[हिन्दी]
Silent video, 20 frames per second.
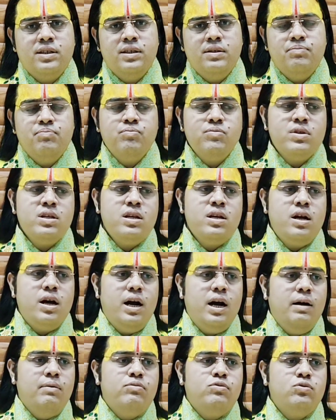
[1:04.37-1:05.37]
से
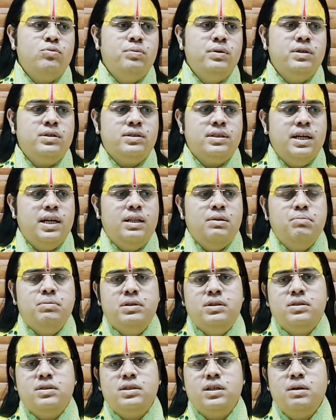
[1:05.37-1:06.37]
आप सुबह सात
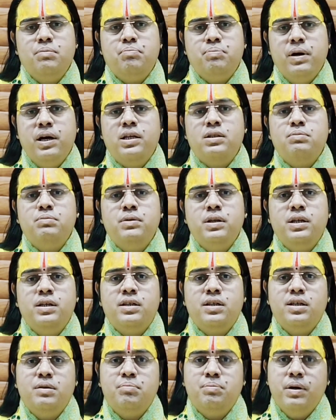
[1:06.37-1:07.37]
बज के पाँच
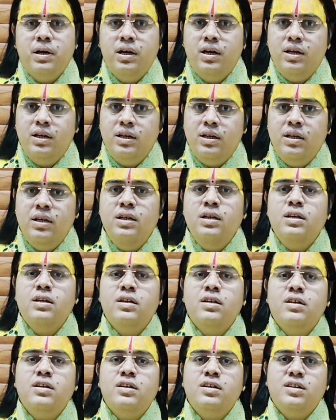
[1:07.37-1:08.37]
मिनट के पहले
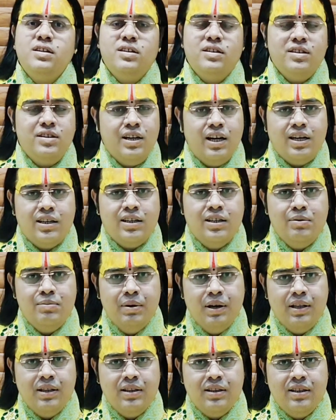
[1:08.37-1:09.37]
ही राखी
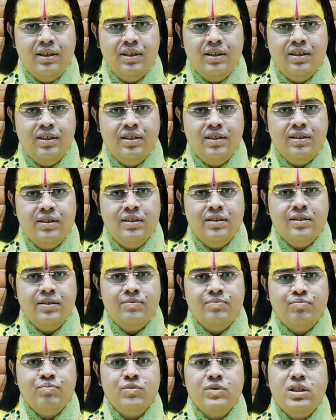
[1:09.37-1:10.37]
बांध
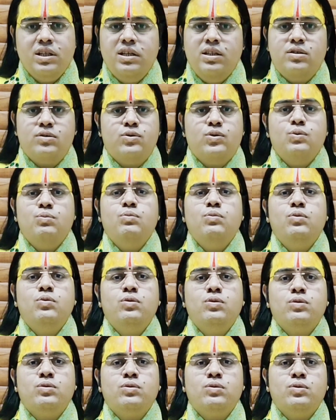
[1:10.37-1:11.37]
दें इस शुभ
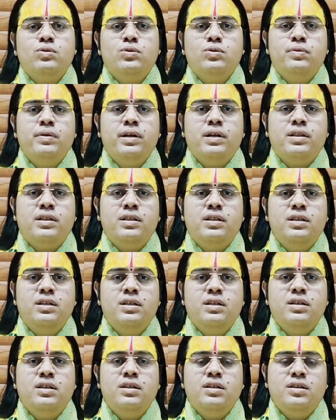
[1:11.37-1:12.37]
मुहूर्त को जो व्यक्ति
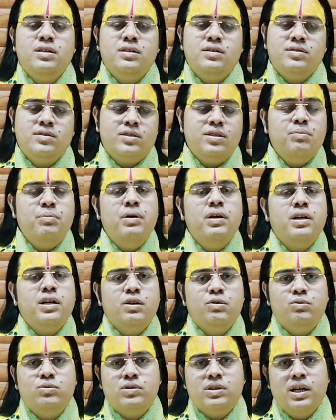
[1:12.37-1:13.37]
समय
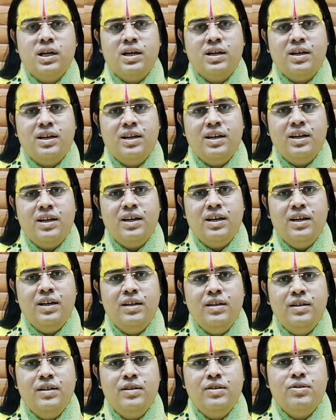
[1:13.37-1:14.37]
के अनुसार करेगा
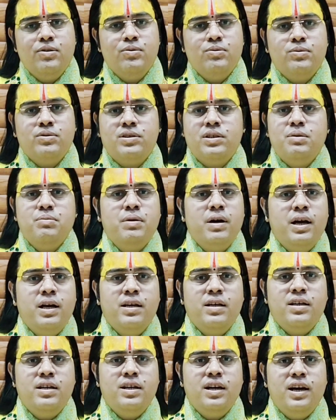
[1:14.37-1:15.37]
उसके
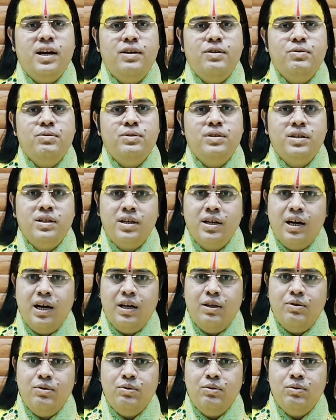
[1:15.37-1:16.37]
भाई की आयु दीर्घ
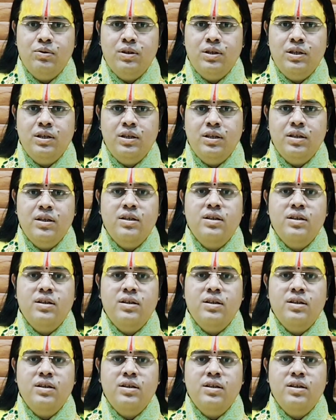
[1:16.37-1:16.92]
आयु होगी